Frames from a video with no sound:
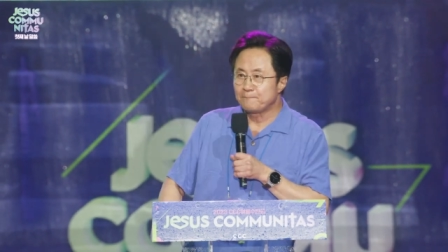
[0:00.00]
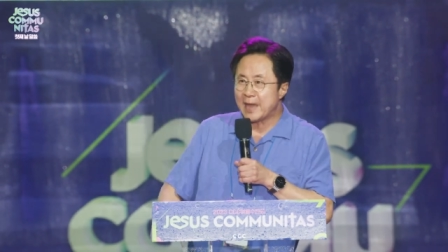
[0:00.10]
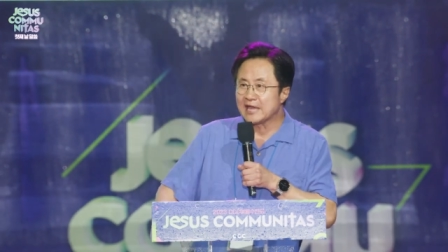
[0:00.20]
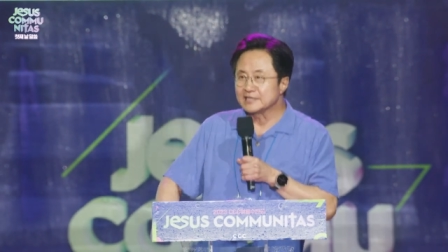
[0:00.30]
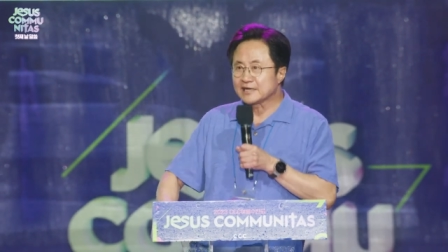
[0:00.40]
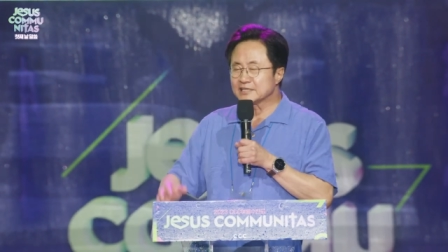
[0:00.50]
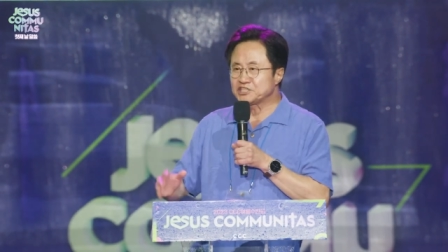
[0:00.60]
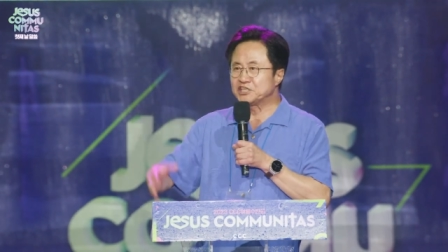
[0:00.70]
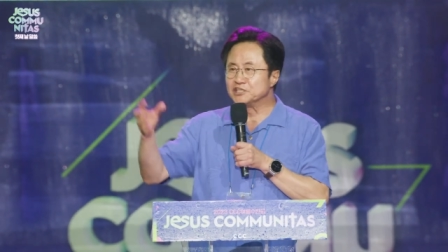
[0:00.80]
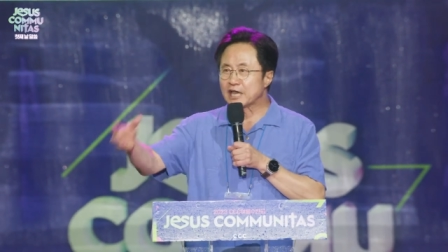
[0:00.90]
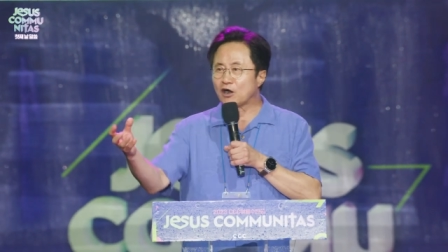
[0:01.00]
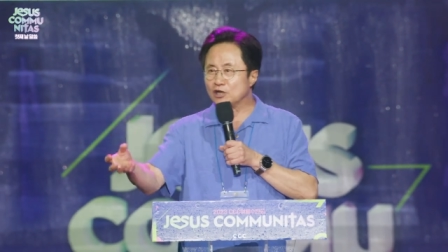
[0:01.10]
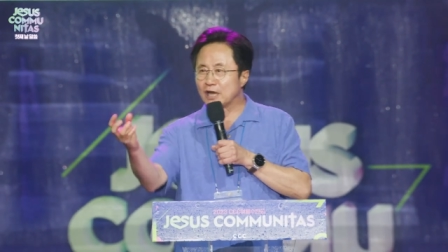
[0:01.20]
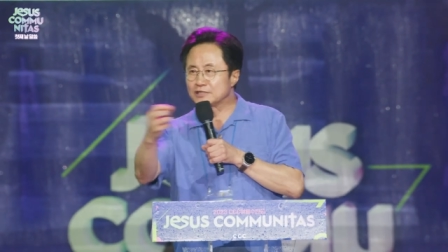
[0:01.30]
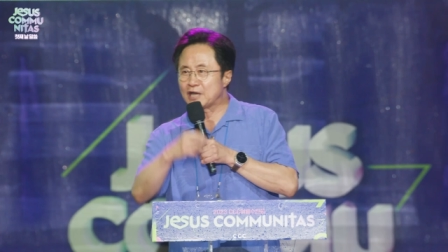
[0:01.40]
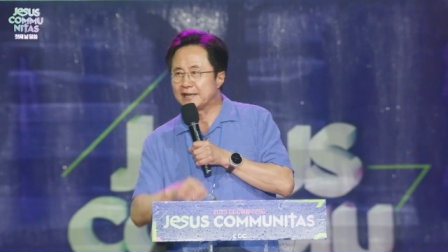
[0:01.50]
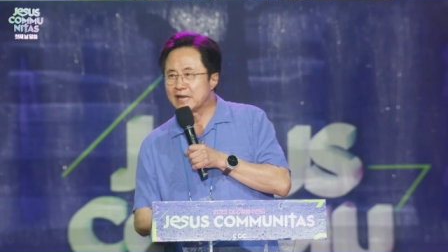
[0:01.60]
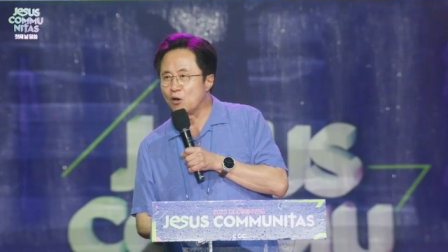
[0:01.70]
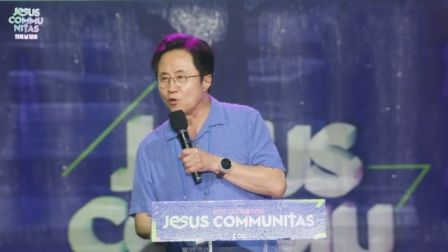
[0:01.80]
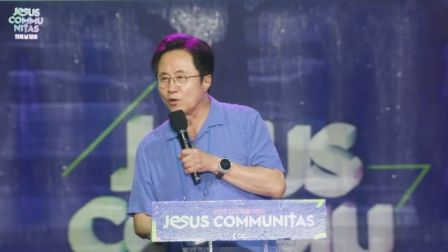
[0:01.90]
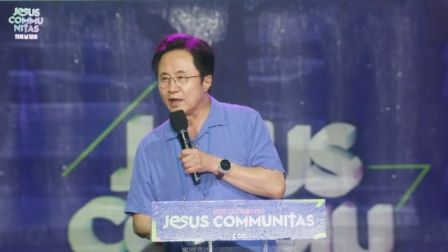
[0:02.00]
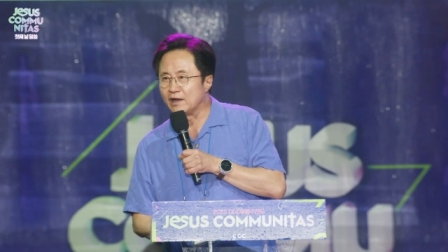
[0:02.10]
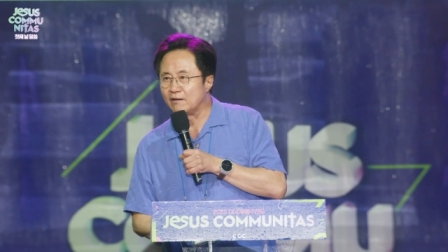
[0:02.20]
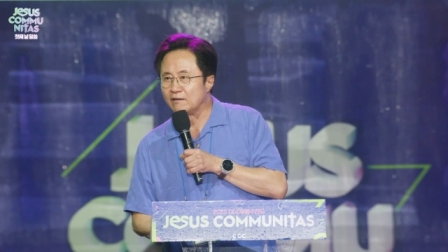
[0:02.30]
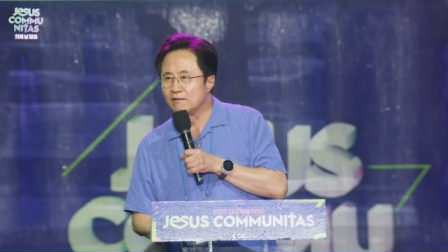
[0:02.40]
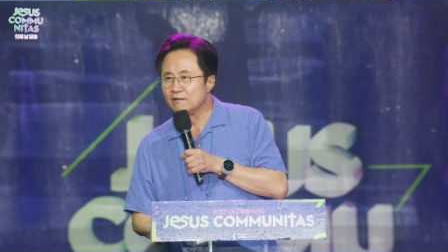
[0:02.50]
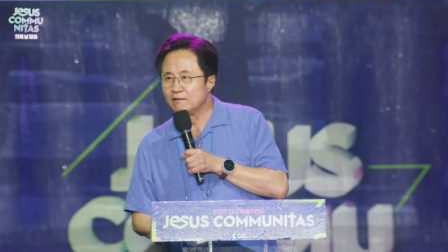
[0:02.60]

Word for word: 빼니까 진흙에 걸려가지고 안 나온 거예요.